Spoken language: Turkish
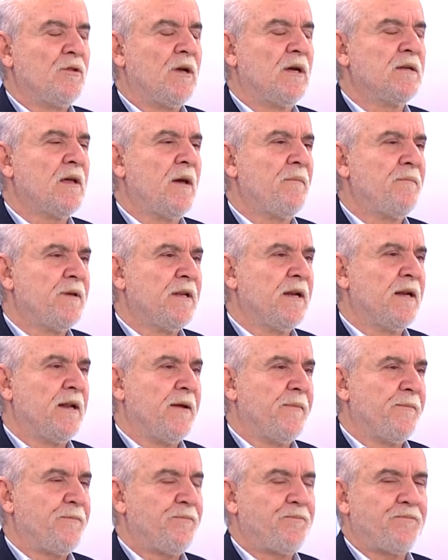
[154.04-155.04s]
bunlardan
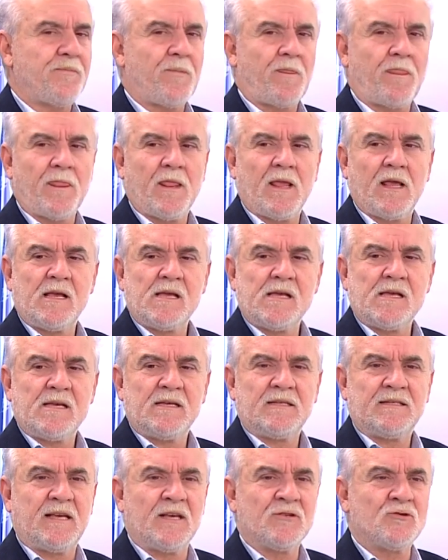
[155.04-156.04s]
birini
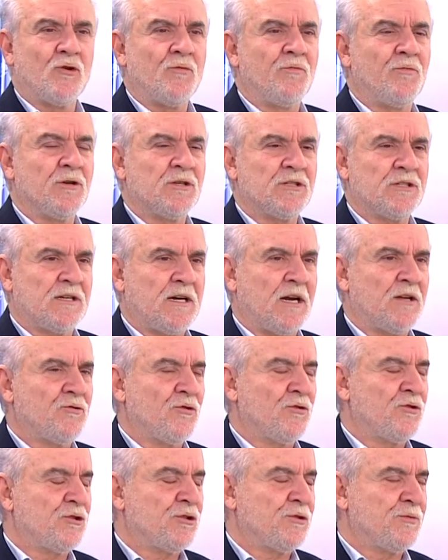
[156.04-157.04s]
sezon başı
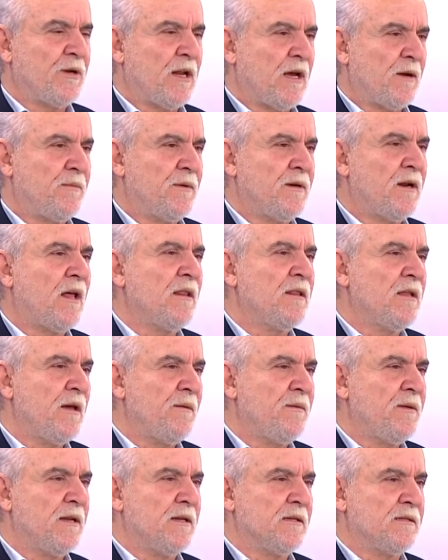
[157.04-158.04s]
kadro dışı bırakmanı
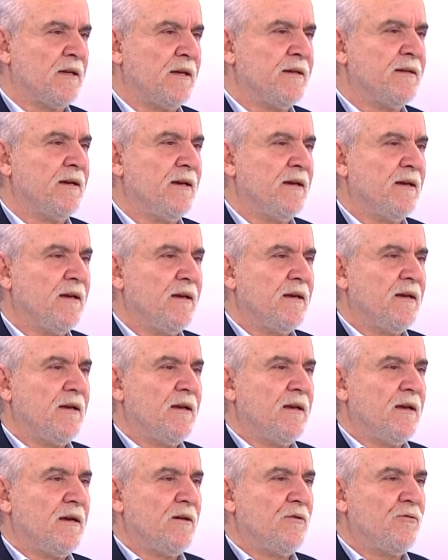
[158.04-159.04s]
anlayabiliriz. Hani
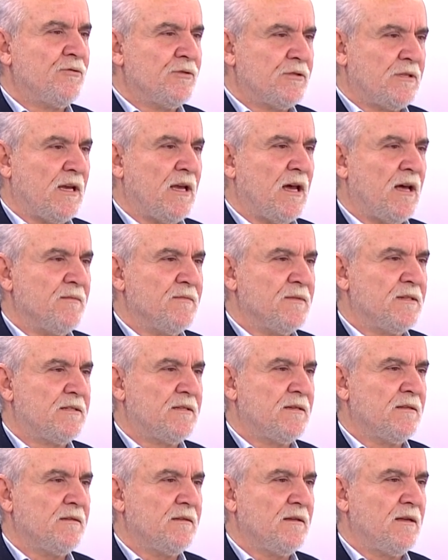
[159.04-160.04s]
Kuruse'yi
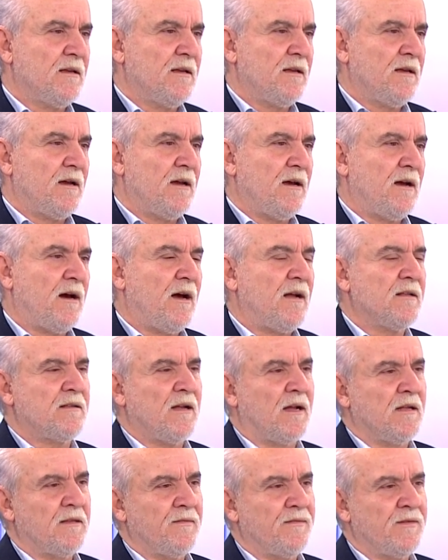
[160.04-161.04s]
almışsın,
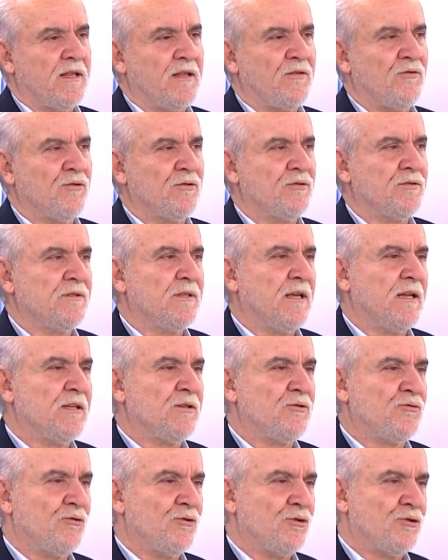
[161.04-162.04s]
alternatifi de diyorsun
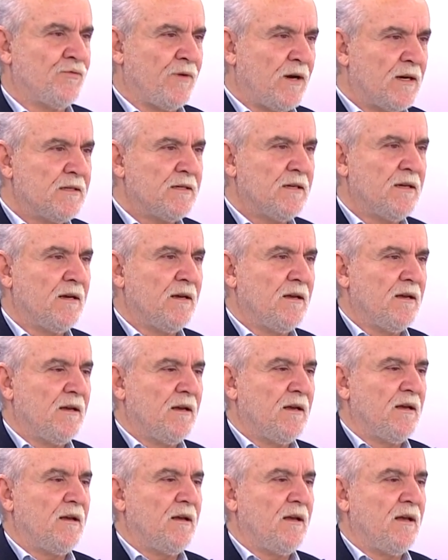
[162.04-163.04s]
Deniz Türüç var.
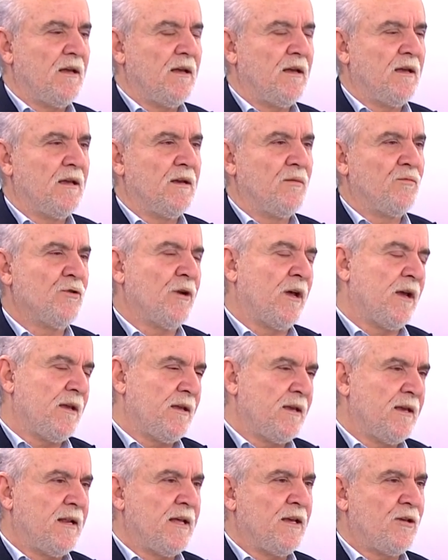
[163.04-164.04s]
Ee,
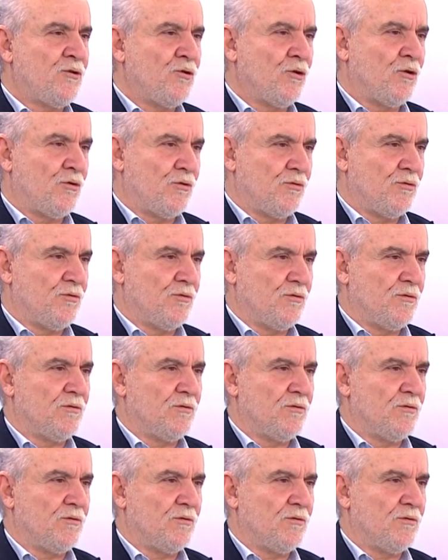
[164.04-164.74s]
buna gerek yok.